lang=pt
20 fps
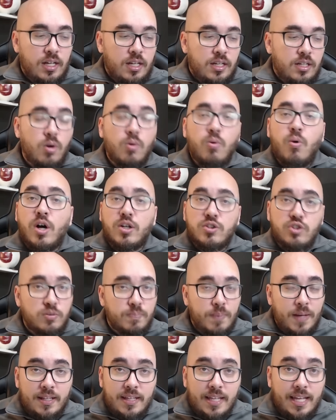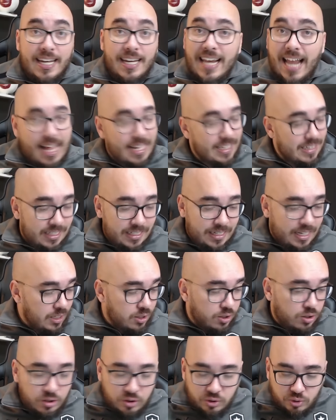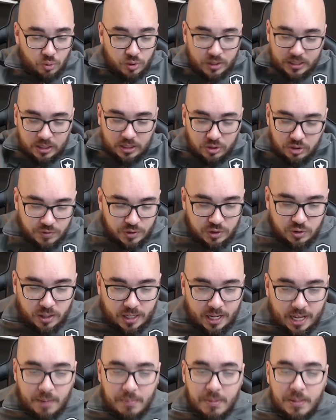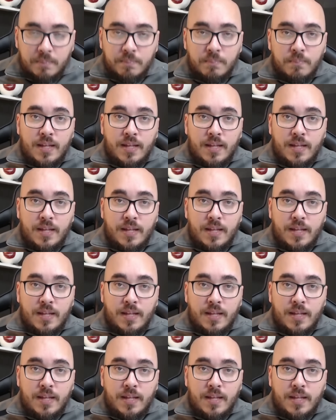Não gosto de perder nada, nem joguinho de videogame.